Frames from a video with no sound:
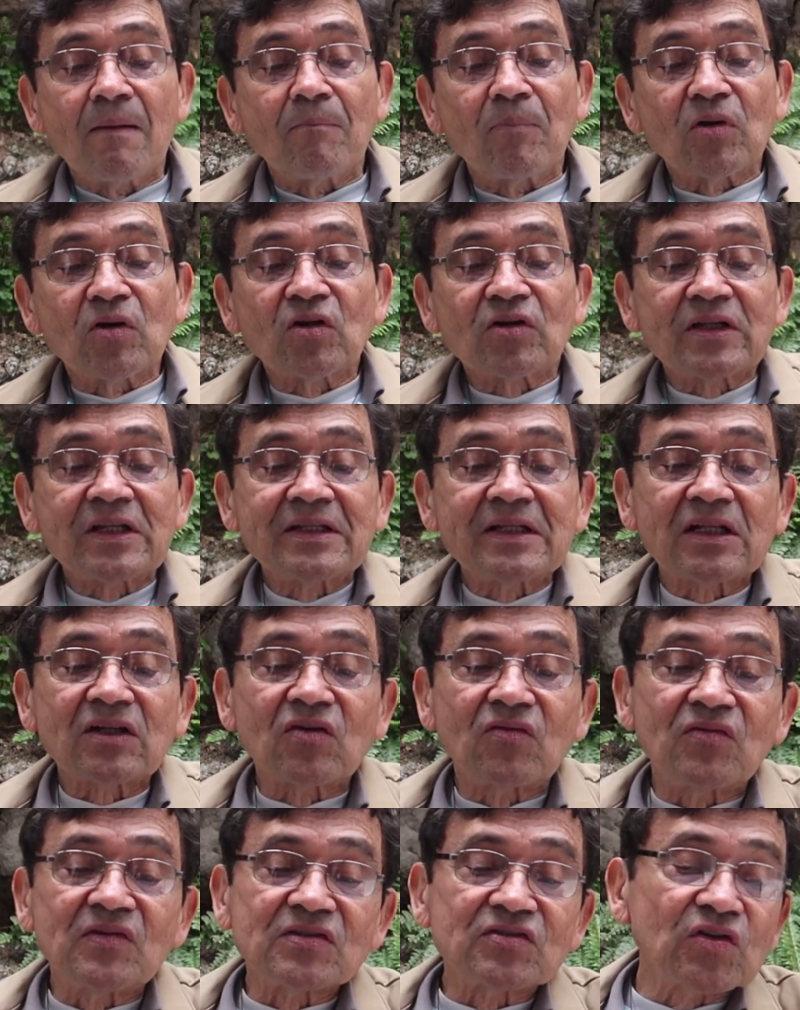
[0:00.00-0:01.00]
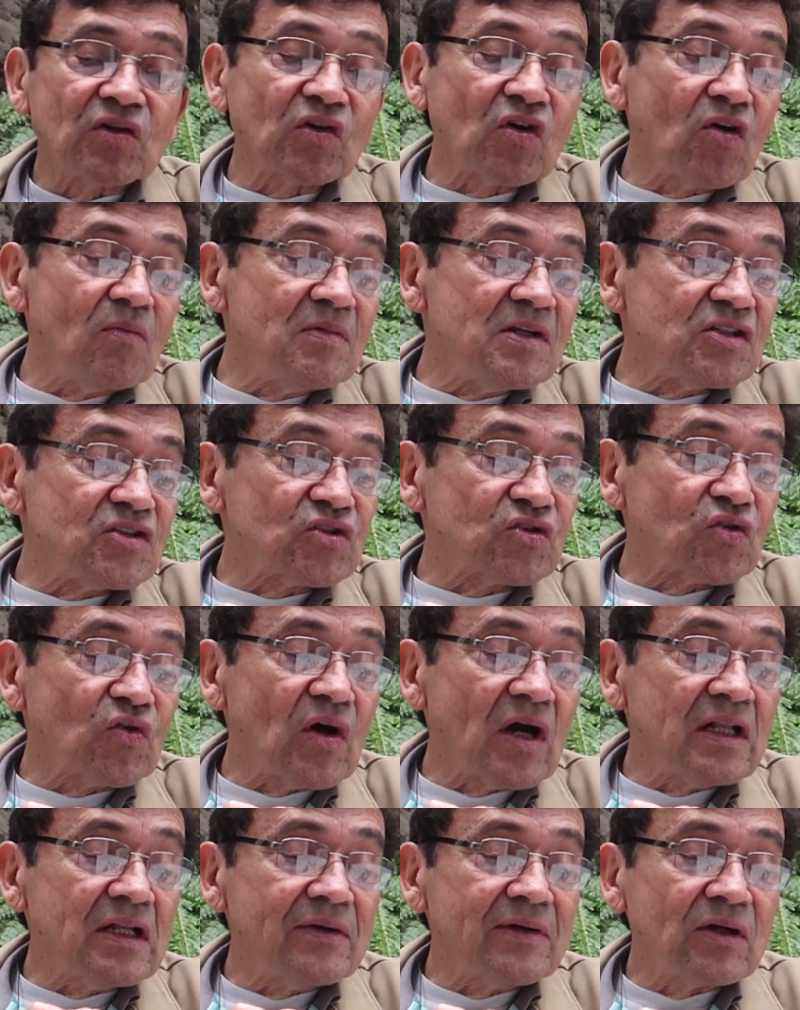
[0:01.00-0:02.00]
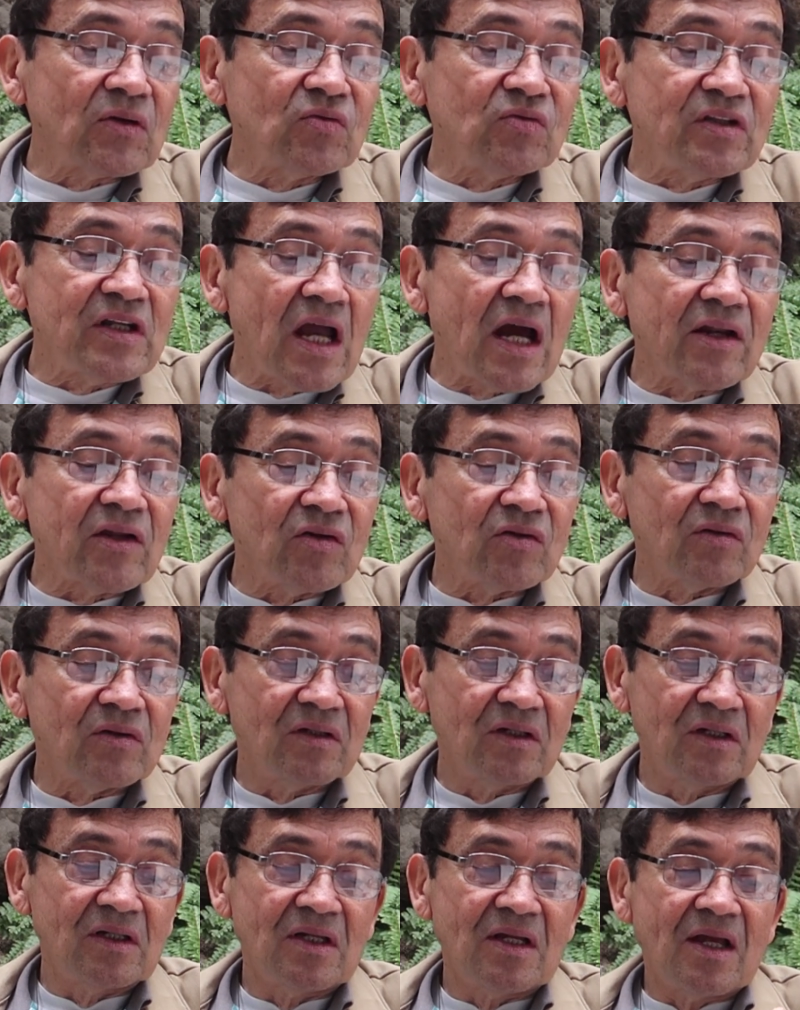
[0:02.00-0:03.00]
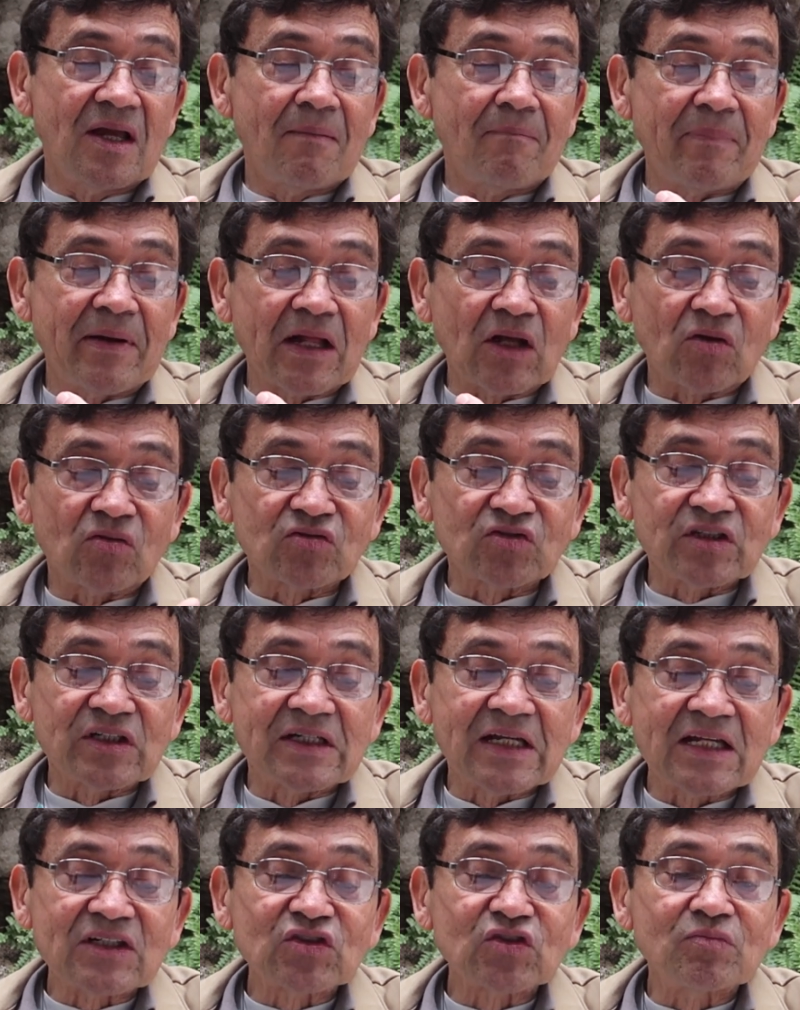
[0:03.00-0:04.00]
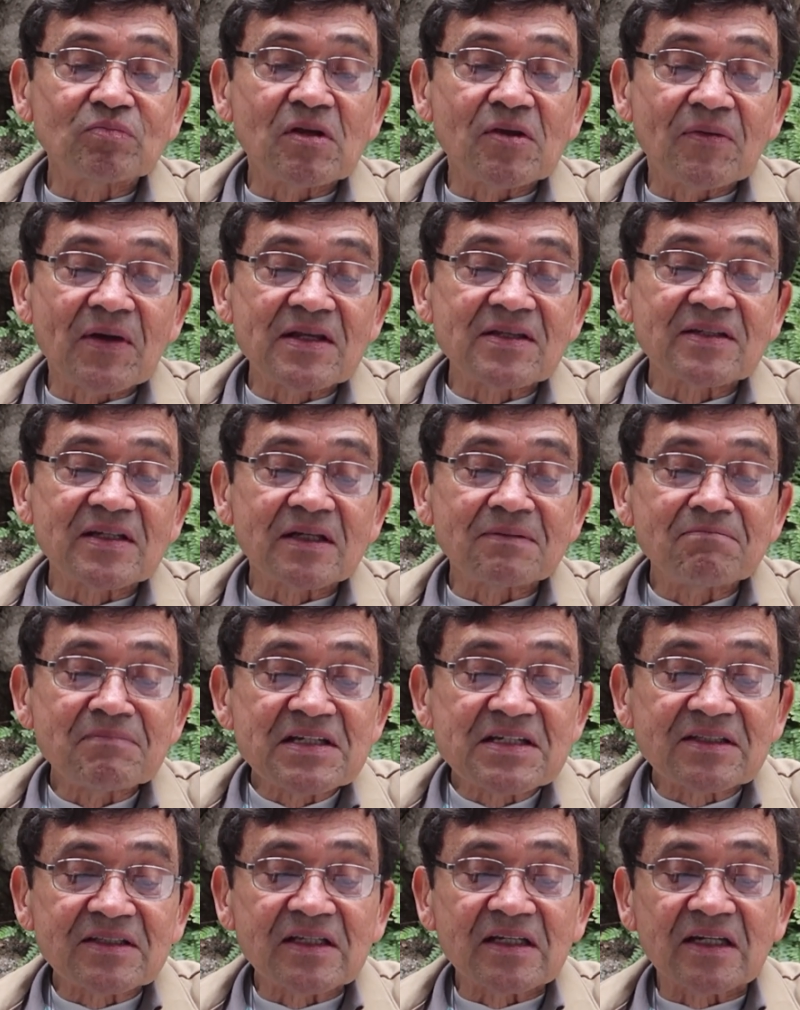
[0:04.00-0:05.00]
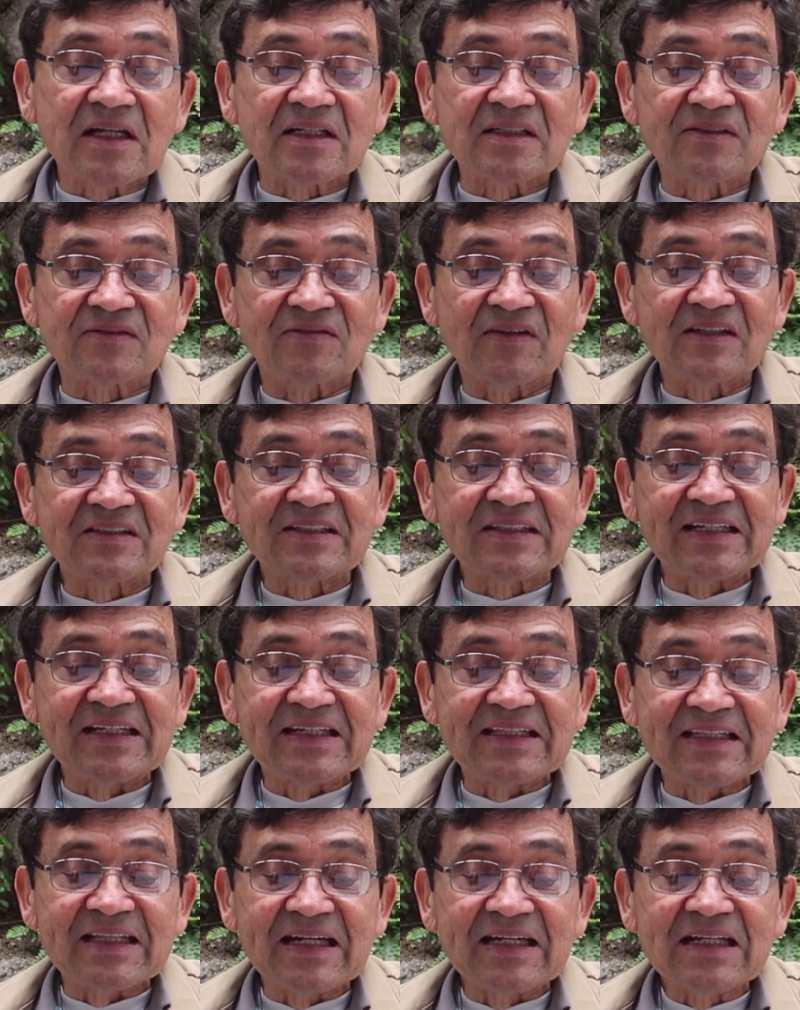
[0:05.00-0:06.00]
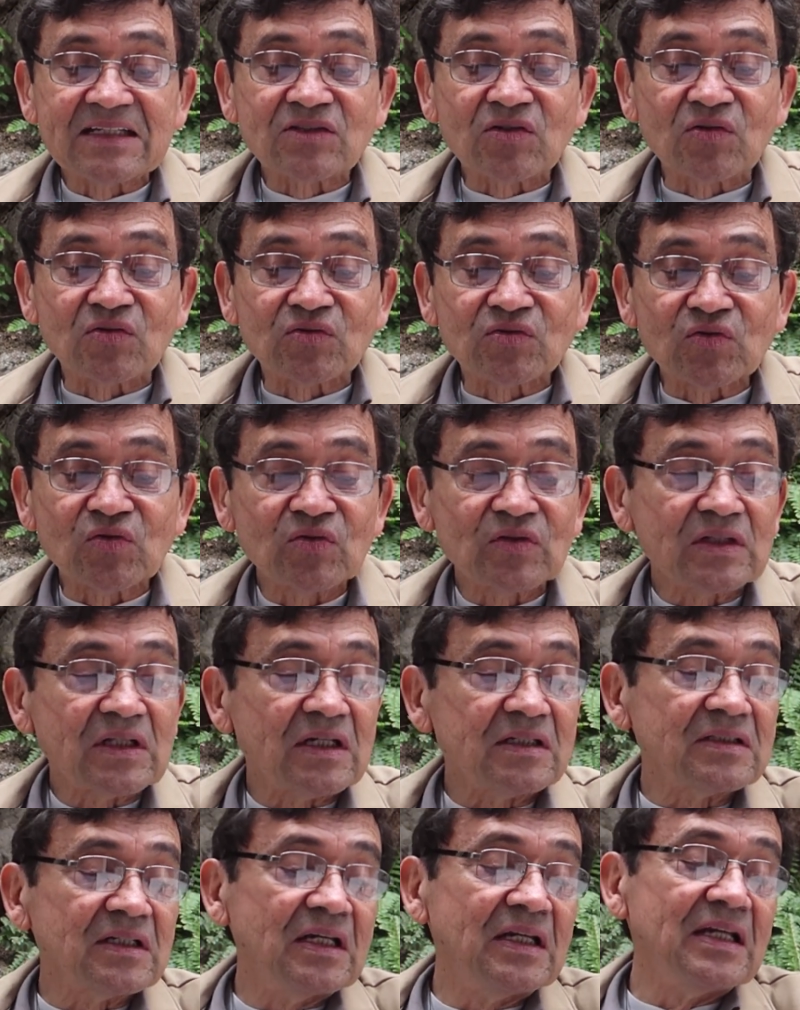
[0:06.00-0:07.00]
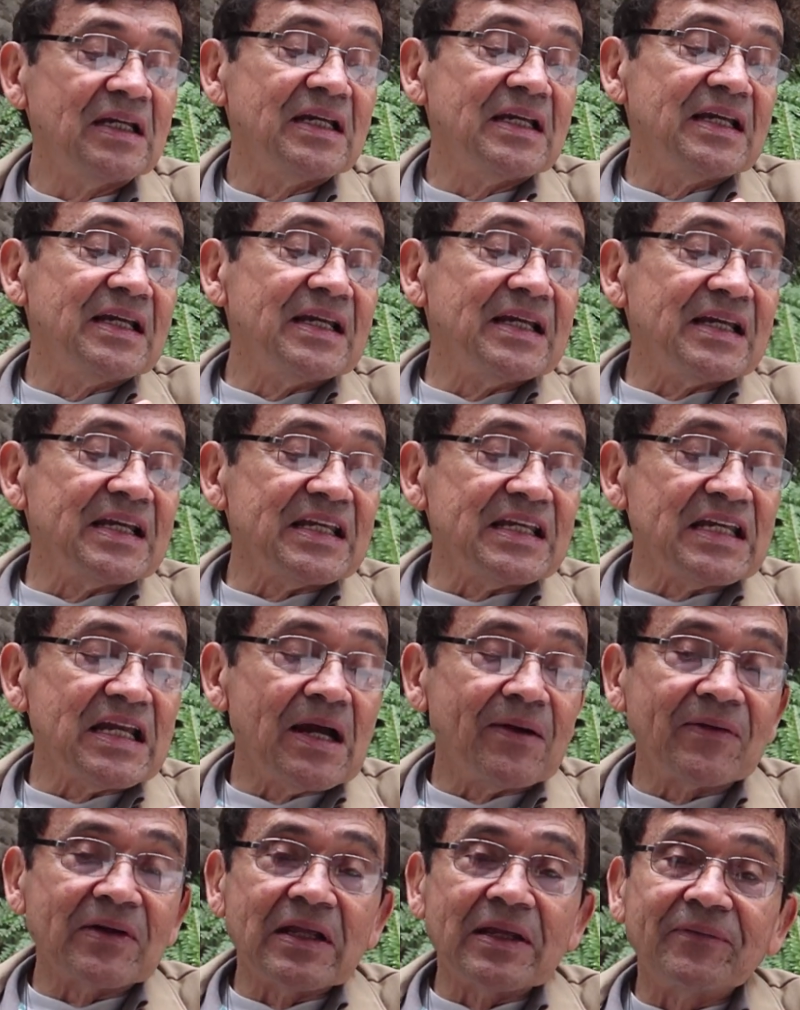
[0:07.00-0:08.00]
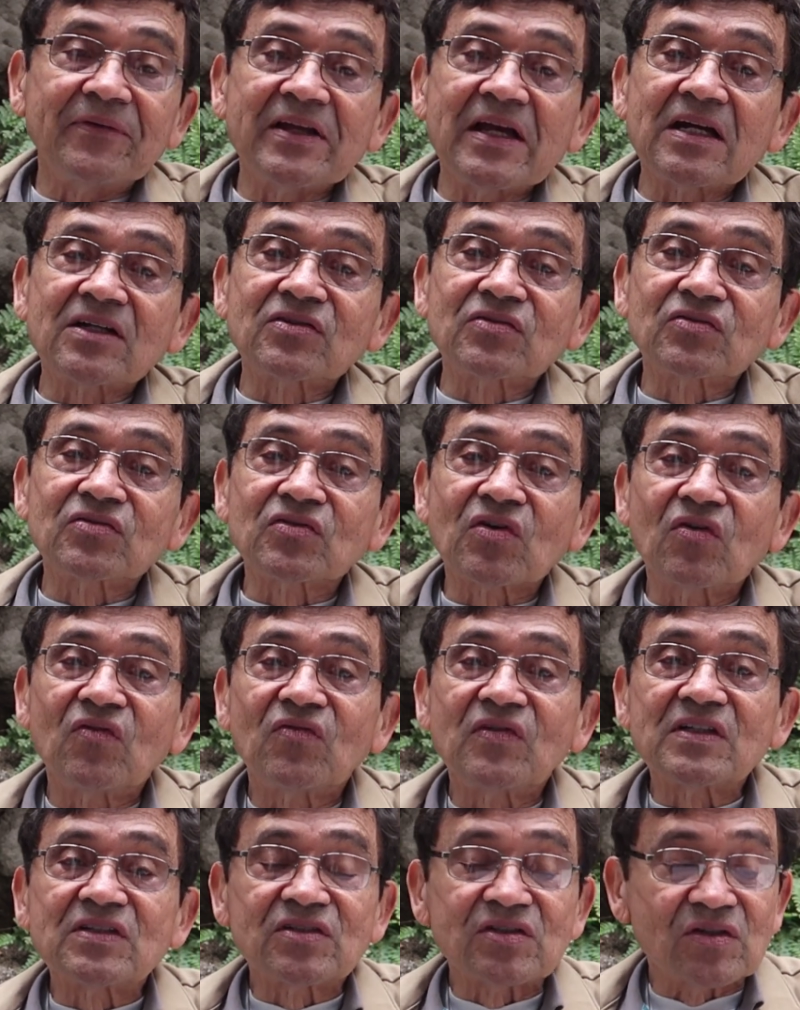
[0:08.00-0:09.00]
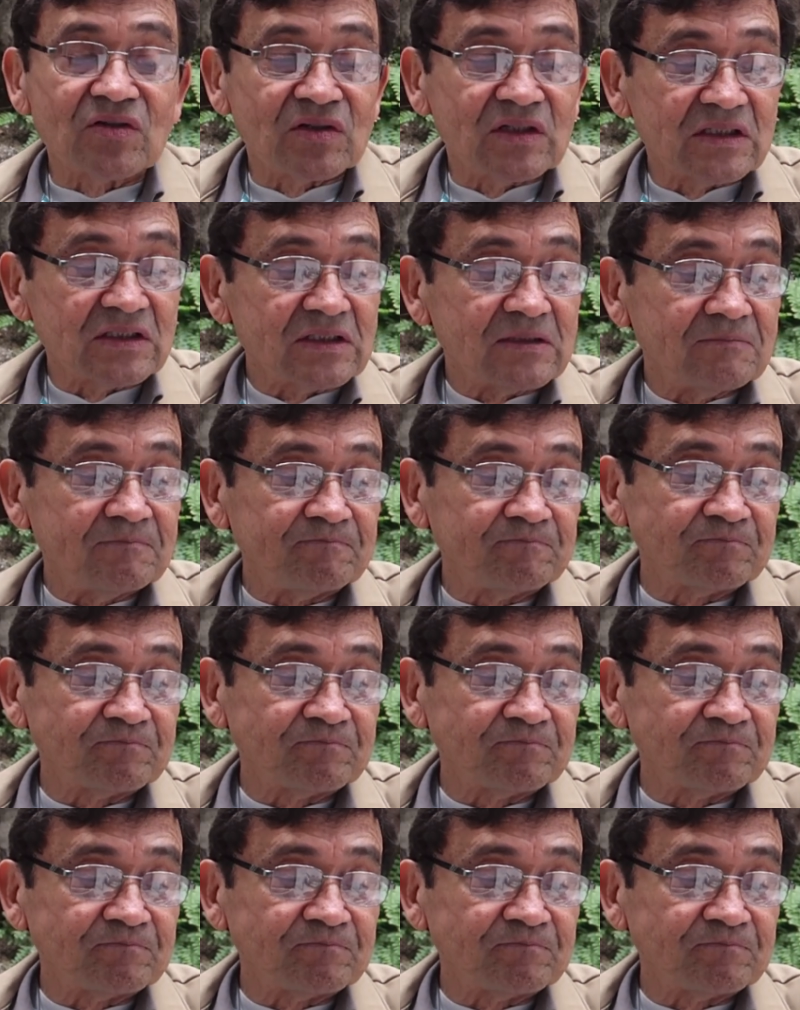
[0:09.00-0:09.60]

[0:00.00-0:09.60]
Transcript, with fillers: Por orden del confesor comenzó a llevar un diario para consignar sus vivencias místicas, facilitar las consultas y abreviar sus confesiones.